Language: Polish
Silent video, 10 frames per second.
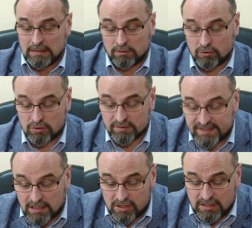dojść do
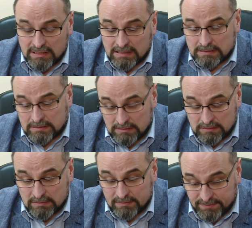zdarzenia
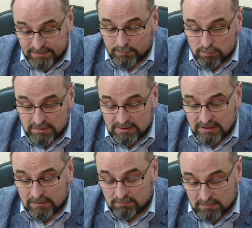y, ze
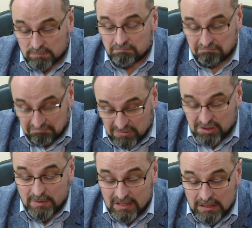skutkiem
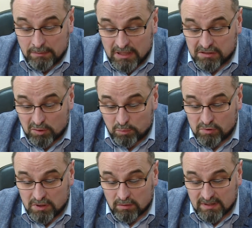śmiertelnym, jak się to
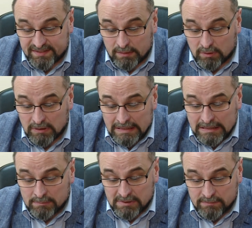później okazało.
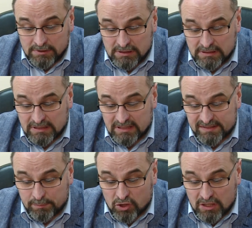Mianowicie
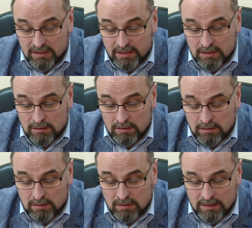jedna z mieszkanek
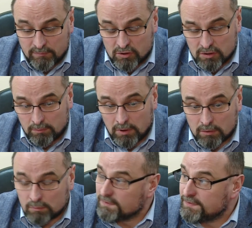e, tamtejszych
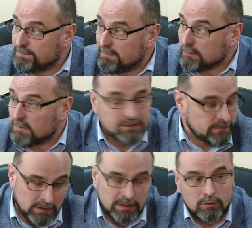bloku spadła z
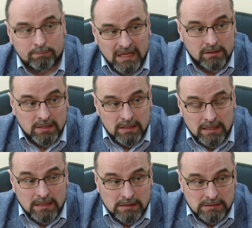czwartego
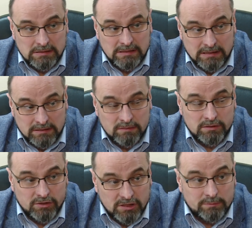piętra e, na
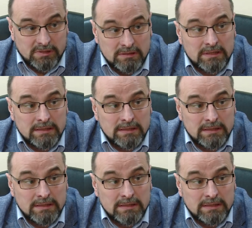ziemię.